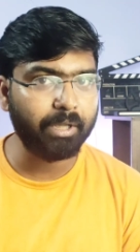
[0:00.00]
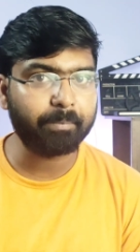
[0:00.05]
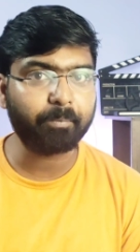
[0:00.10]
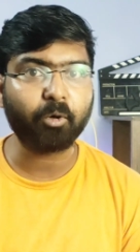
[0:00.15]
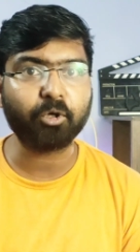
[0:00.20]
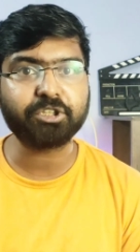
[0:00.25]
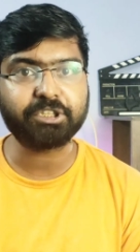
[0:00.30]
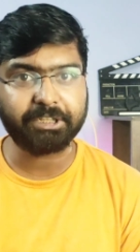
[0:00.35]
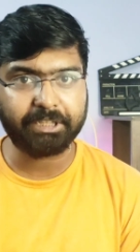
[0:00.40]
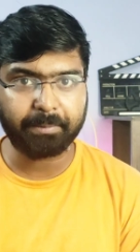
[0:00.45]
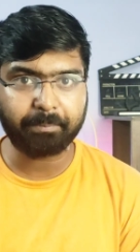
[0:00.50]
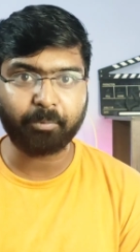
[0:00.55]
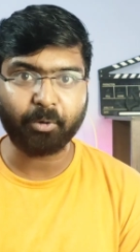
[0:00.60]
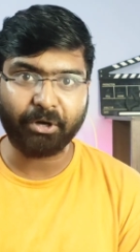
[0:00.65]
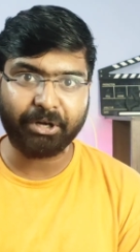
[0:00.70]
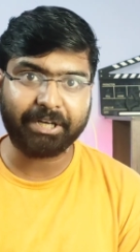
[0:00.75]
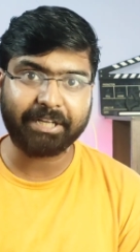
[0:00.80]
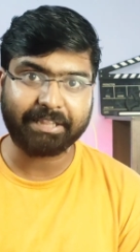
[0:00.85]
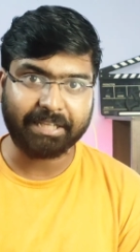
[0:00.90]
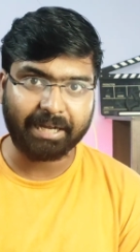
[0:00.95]
এর পজিটিভ
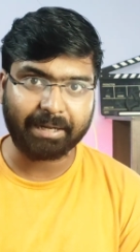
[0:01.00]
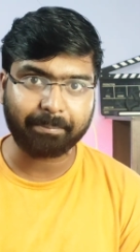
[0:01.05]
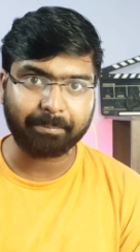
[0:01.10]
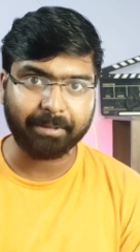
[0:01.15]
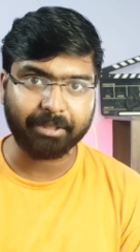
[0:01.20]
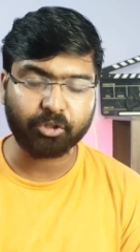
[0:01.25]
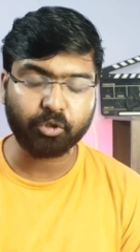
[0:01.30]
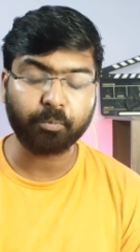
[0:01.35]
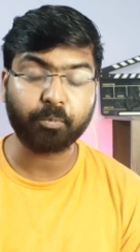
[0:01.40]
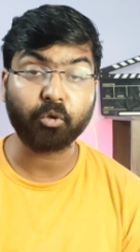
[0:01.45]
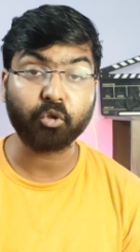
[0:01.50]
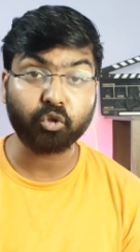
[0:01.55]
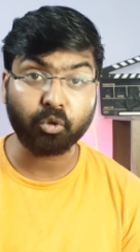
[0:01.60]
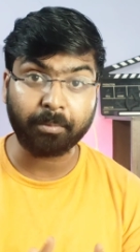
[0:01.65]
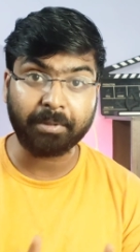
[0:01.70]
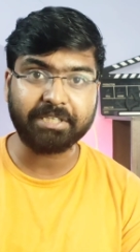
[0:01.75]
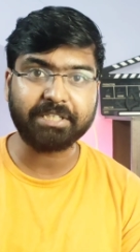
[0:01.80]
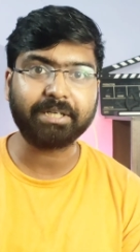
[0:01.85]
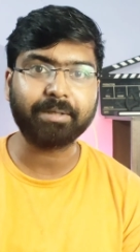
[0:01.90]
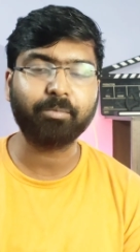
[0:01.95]
পয়েন্টই থাকবে তো
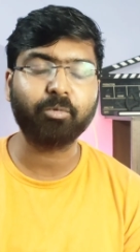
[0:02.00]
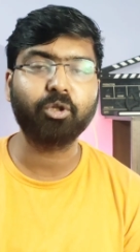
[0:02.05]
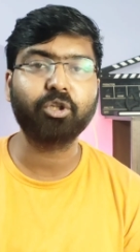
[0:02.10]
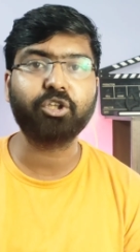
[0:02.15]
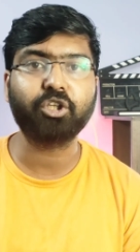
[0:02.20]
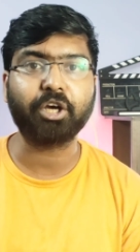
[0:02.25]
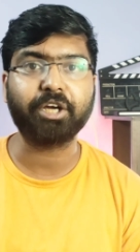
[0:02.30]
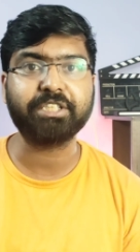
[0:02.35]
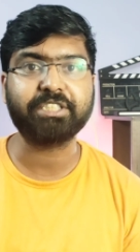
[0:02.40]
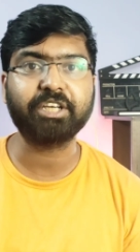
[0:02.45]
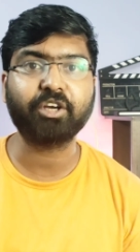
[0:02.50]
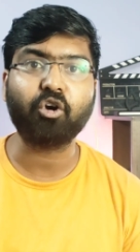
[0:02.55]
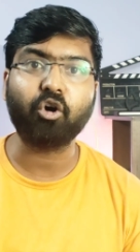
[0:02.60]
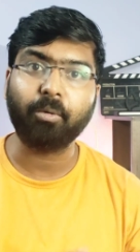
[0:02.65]
প্রথমেই যেটা বলতে হয় যে